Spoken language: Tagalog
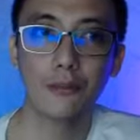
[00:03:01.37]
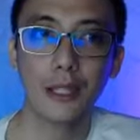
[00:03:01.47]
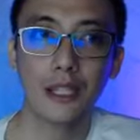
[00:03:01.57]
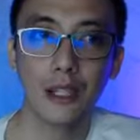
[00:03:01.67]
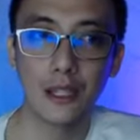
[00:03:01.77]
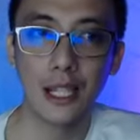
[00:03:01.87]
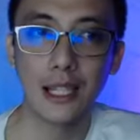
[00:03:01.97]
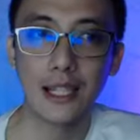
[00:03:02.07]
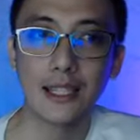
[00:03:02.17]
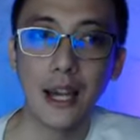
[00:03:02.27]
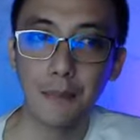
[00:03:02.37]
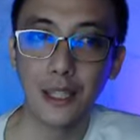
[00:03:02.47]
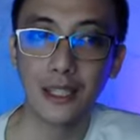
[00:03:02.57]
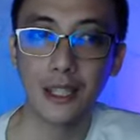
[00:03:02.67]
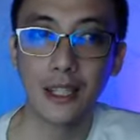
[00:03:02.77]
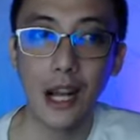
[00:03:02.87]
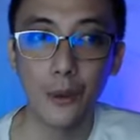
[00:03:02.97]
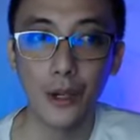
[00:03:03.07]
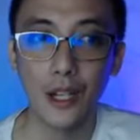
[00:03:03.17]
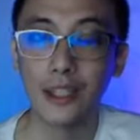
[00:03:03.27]
material has happened in an
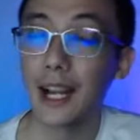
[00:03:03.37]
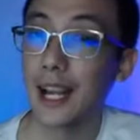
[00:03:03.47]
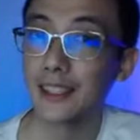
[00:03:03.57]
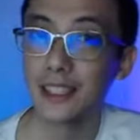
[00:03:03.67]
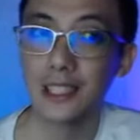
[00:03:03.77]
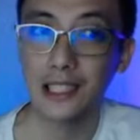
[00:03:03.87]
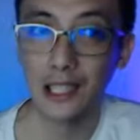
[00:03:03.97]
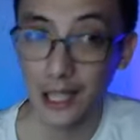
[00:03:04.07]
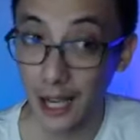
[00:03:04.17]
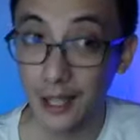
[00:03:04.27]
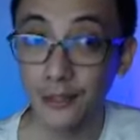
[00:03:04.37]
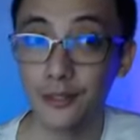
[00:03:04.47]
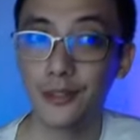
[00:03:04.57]
hour and the cat is still alive,